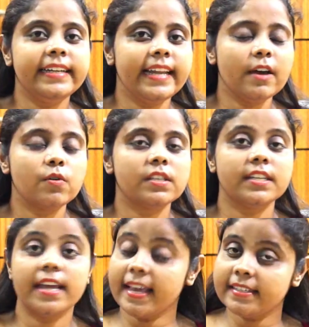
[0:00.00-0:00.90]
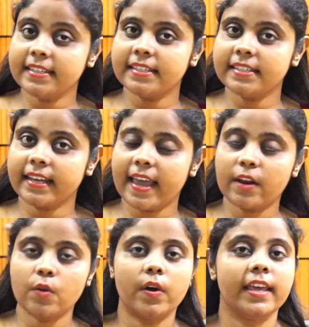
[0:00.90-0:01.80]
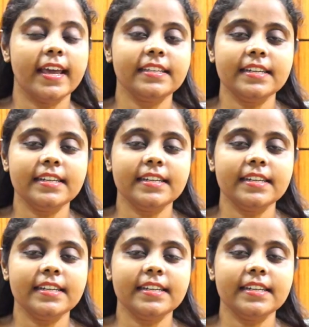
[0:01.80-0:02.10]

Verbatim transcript: ডিলে হচ্ছে এই জিনিসটা কেন হয়